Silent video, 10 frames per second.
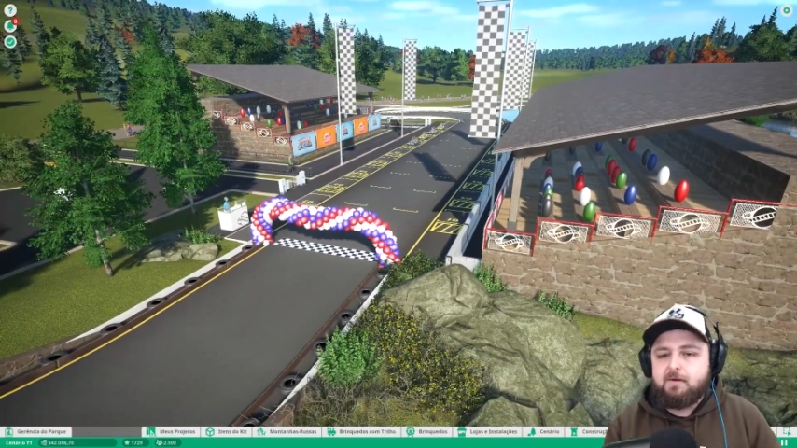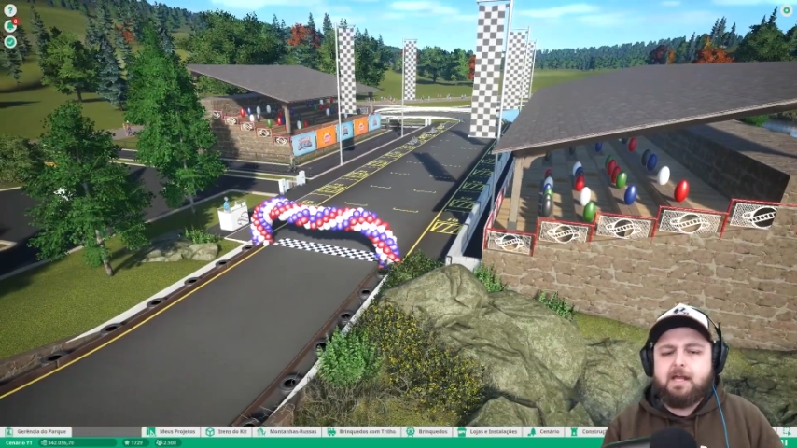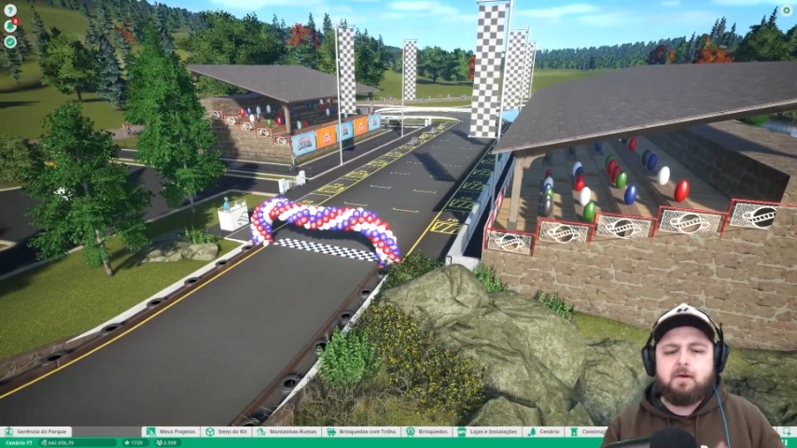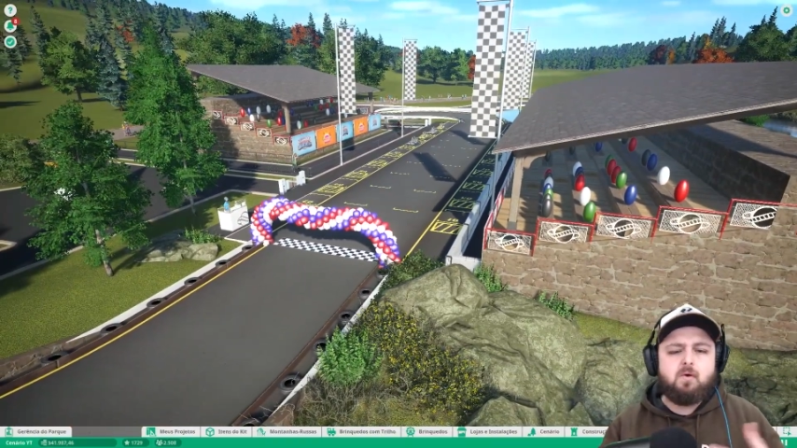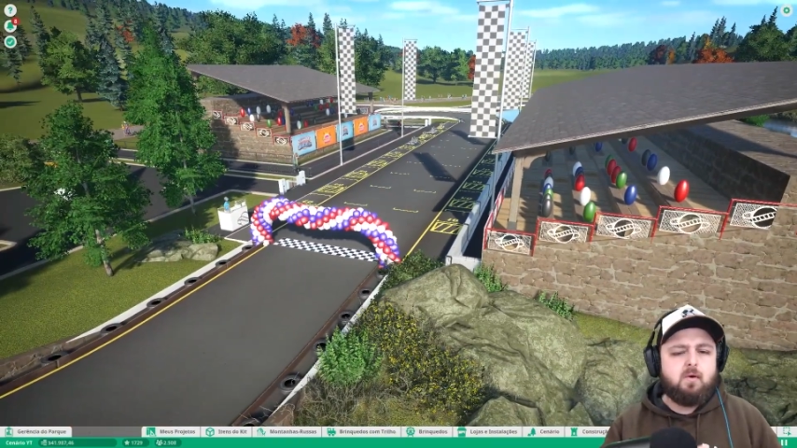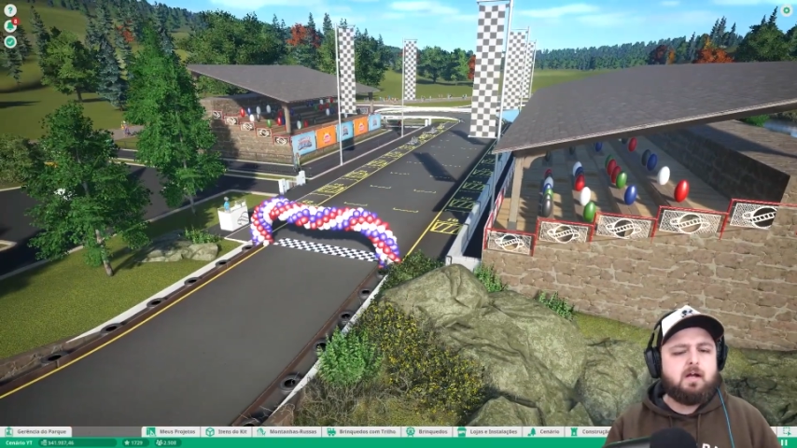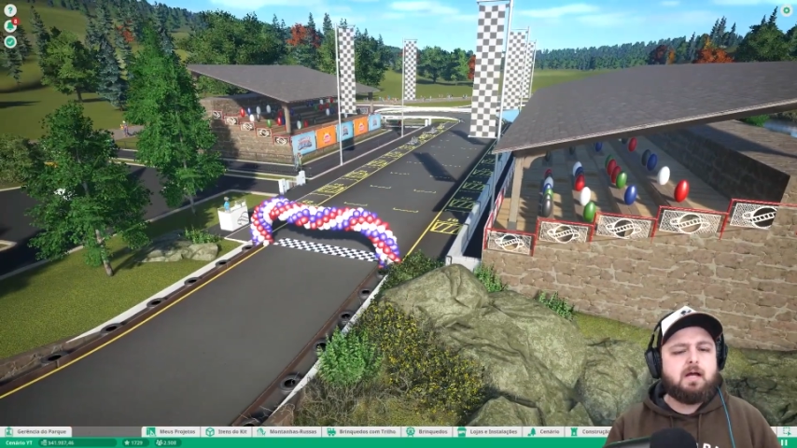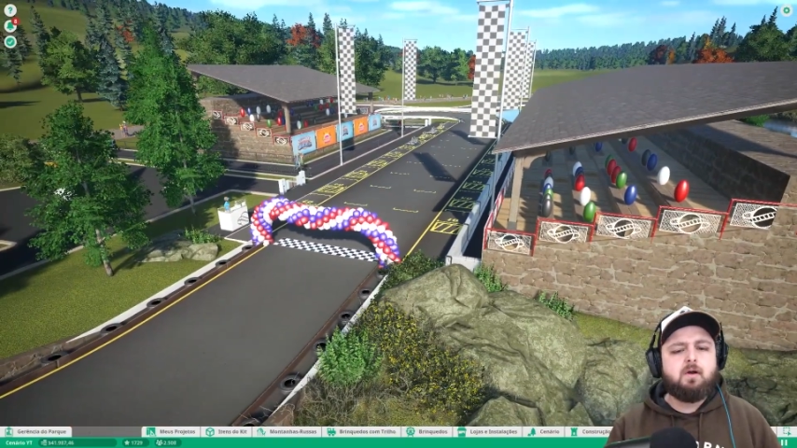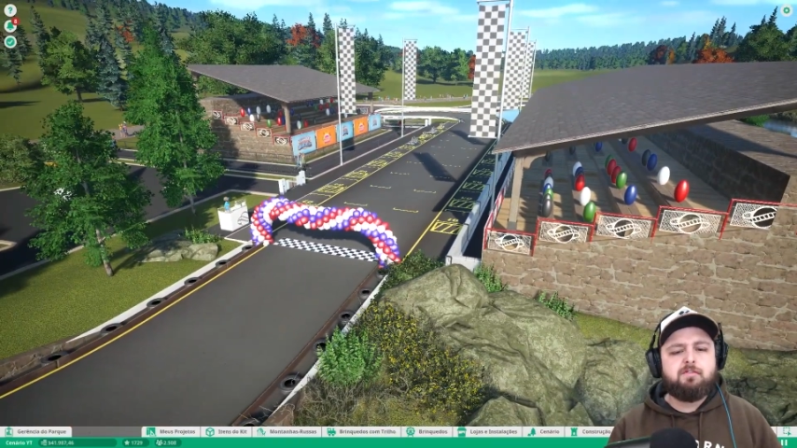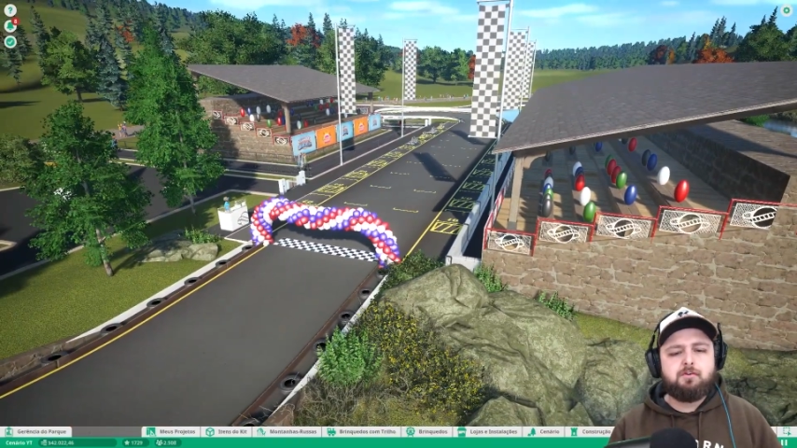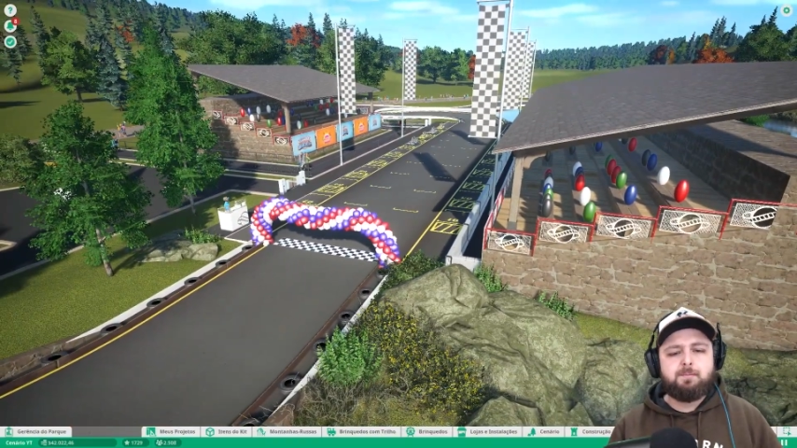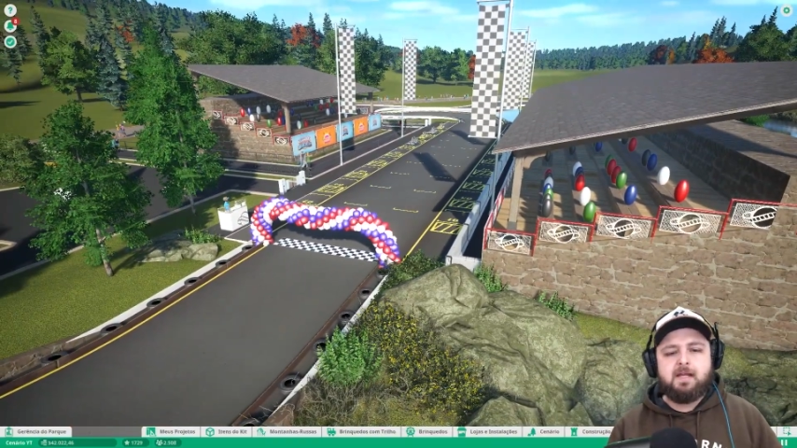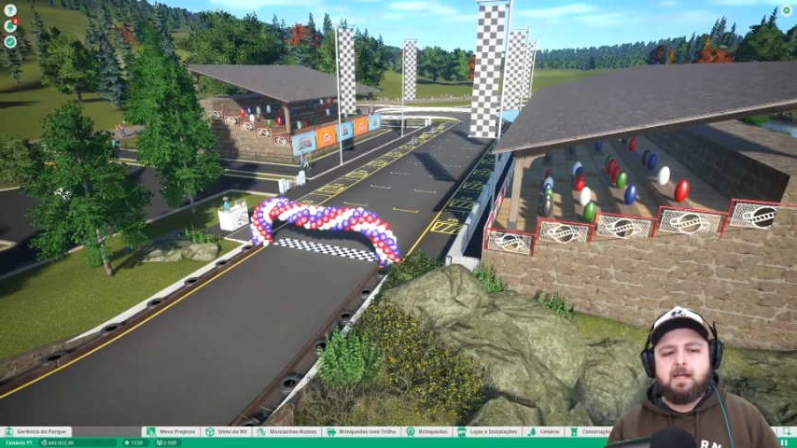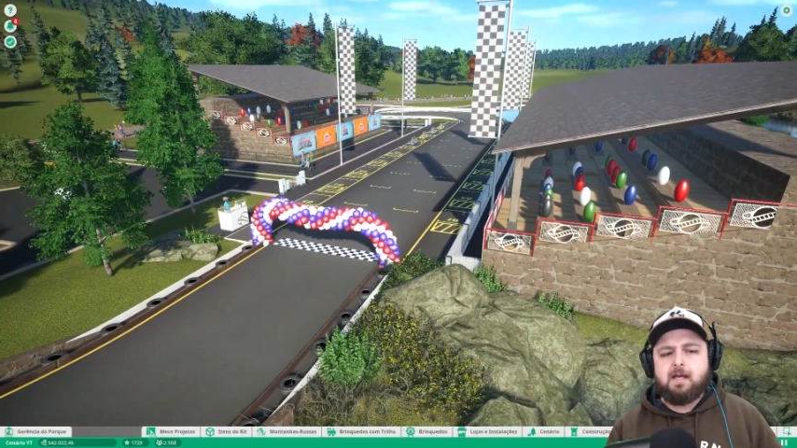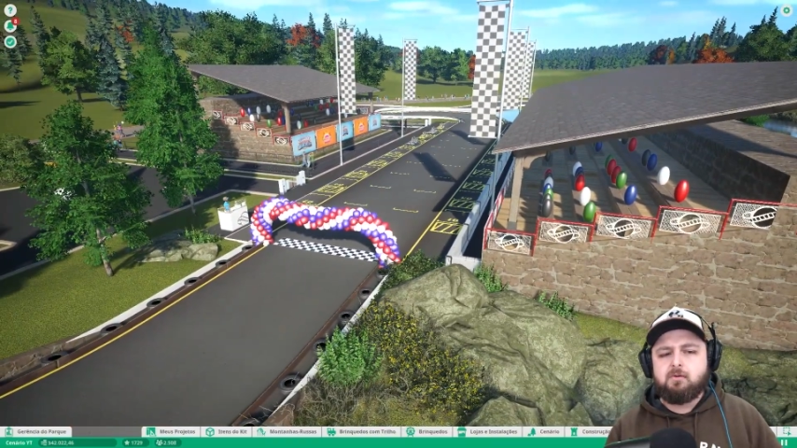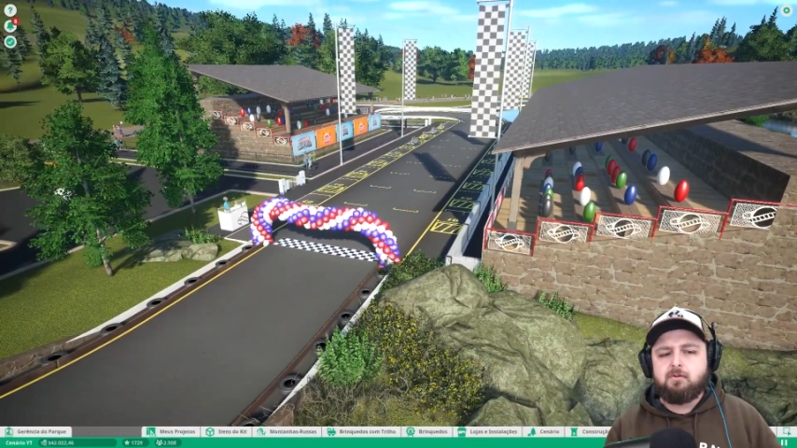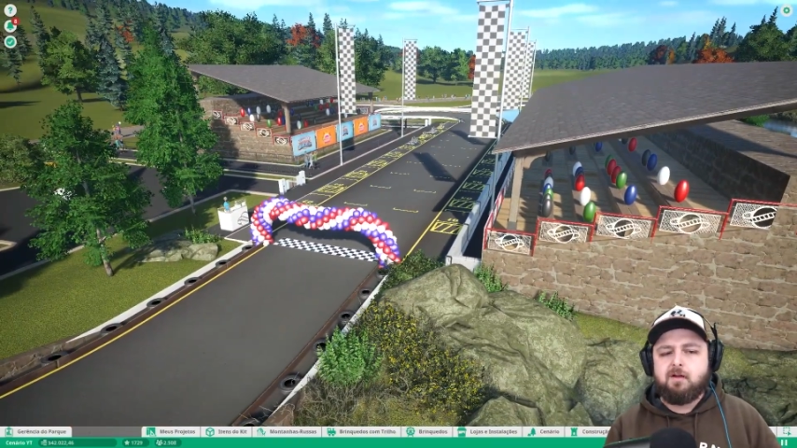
Eu quero colocar novos brinquedos,